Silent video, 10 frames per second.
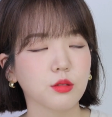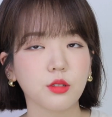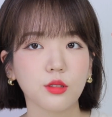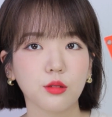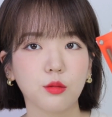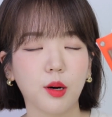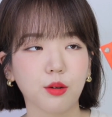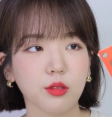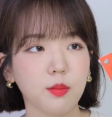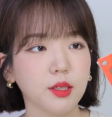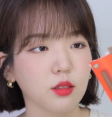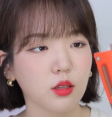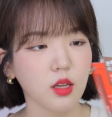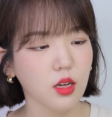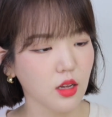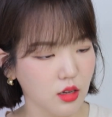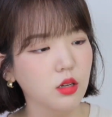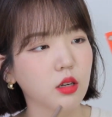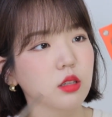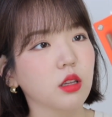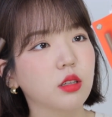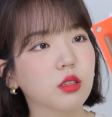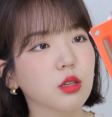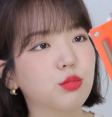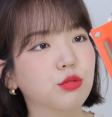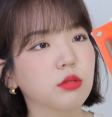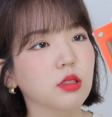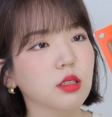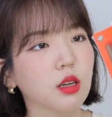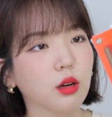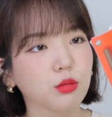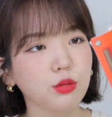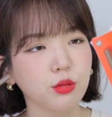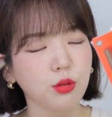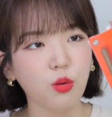그래서 바로 사봤는데 일단 이게 뭉치지 않고